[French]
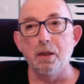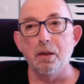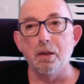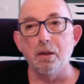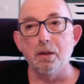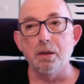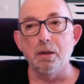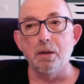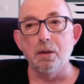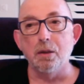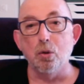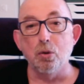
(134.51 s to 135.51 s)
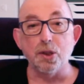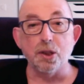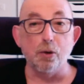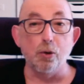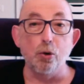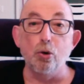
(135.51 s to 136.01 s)
on
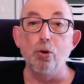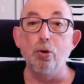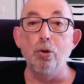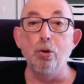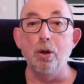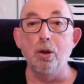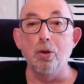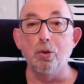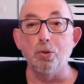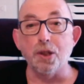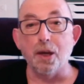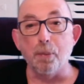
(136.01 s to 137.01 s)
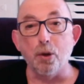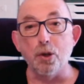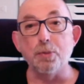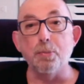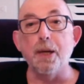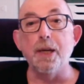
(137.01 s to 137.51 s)
serait heureux, on serait
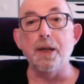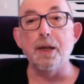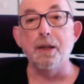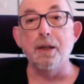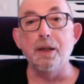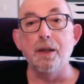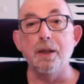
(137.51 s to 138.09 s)
prospère,